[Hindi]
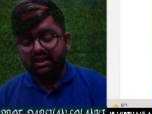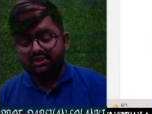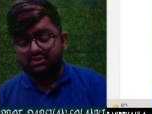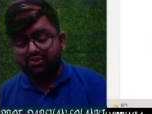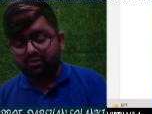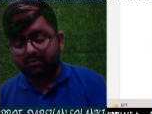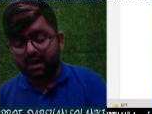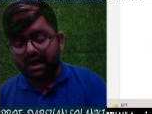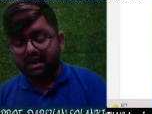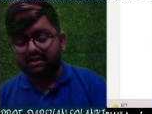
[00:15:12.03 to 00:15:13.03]
जो
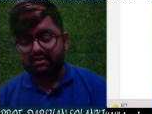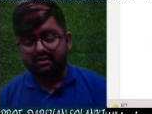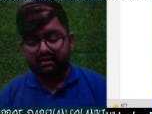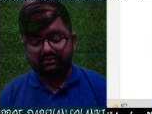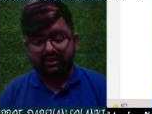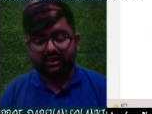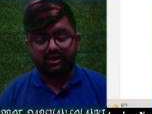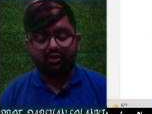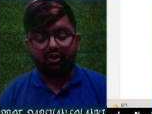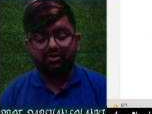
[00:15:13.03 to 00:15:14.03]
बाहर रहते हैं
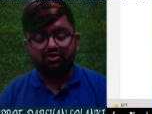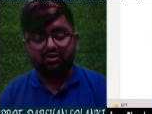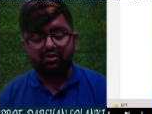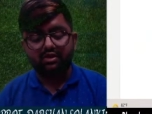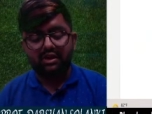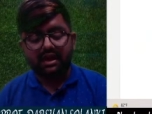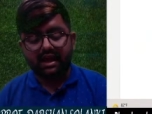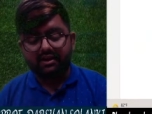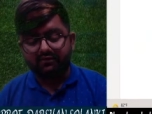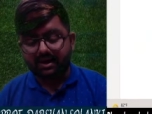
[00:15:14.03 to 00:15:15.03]
और जो
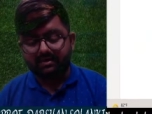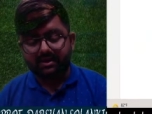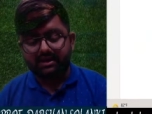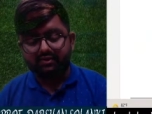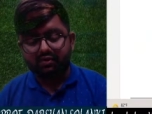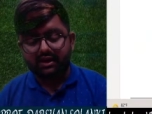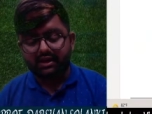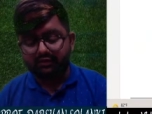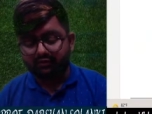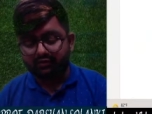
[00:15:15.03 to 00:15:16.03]
एनवायरमेंट को
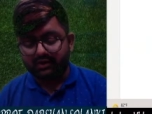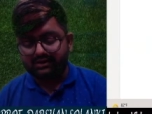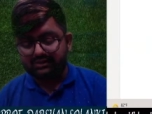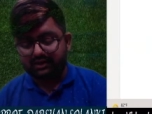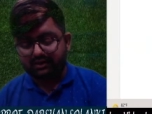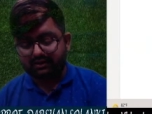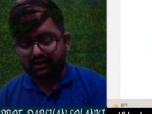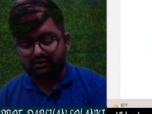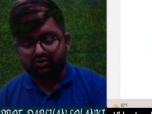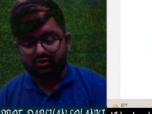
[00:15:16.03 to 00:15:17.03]
इन्फ्लुएंस करते
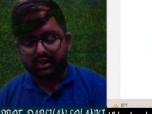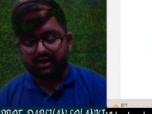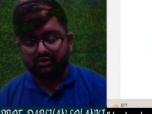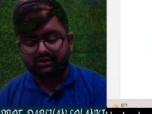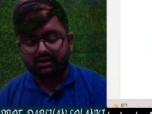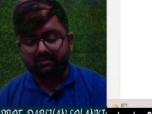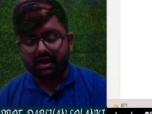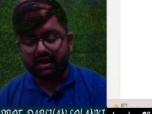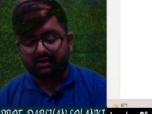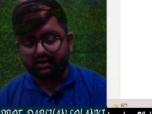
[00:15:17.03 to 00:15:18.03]
हैं जो क्या होते हैं
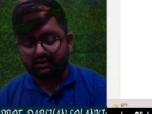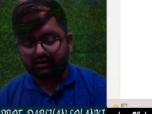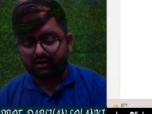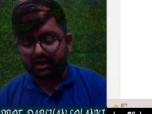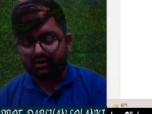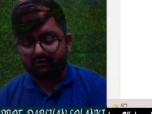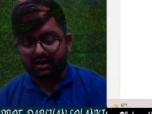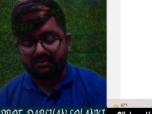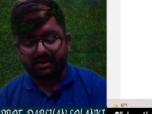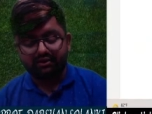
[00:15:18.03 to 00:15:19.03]
बाहर रहते हैं और
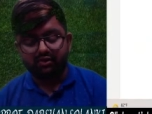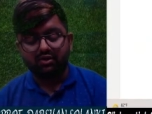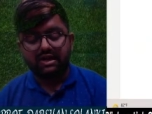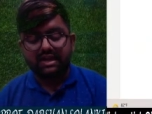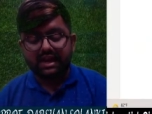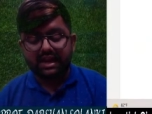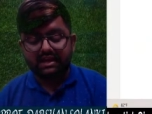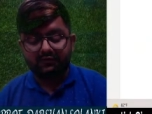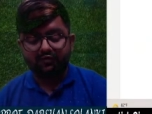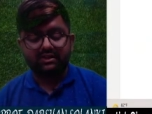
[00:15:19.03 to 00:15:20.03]
एनवायरमेंट को
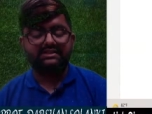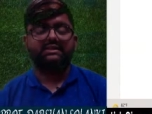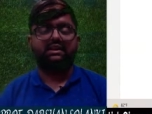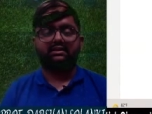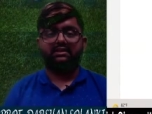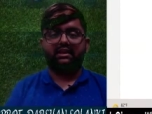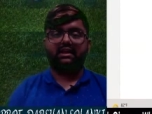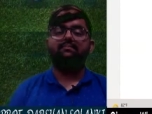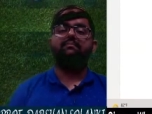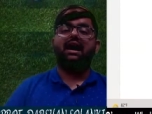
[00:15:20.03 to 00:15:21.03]
इन्फ्लुएंस करते
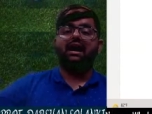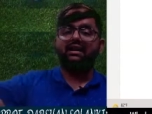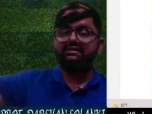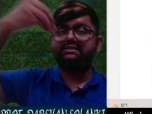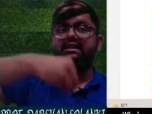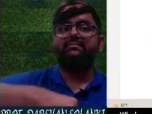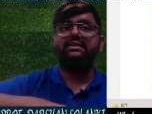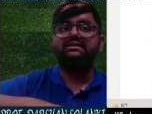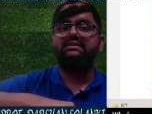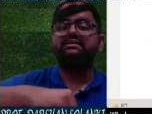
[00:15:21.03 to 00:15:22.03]
हैं बाहर से
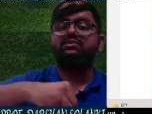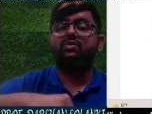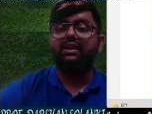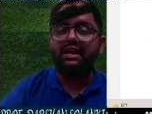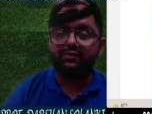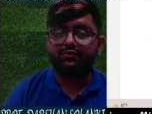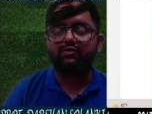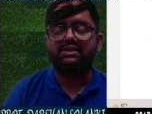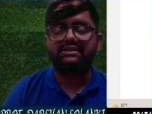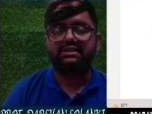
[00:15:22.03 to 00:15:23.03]
बिजनेस को
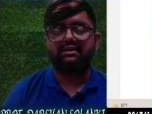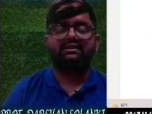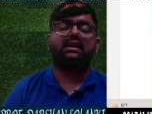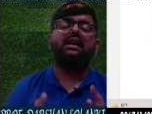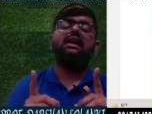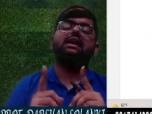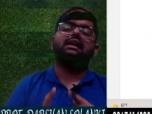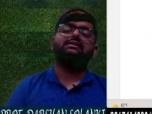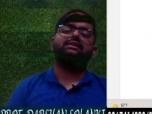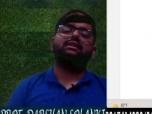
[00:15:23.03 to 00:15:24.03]
इन्फ्लुएंस करते हैं
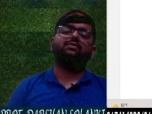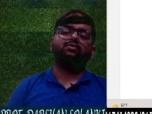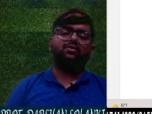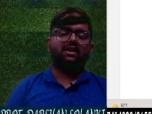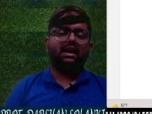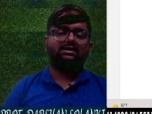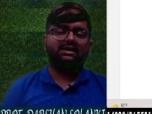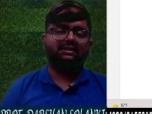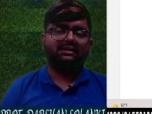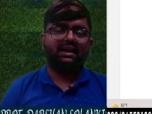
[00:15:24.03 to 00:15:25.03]
इसीलिए उनको कहा
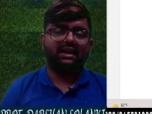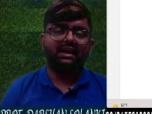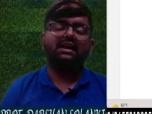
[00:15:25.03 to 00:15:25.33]
जाता है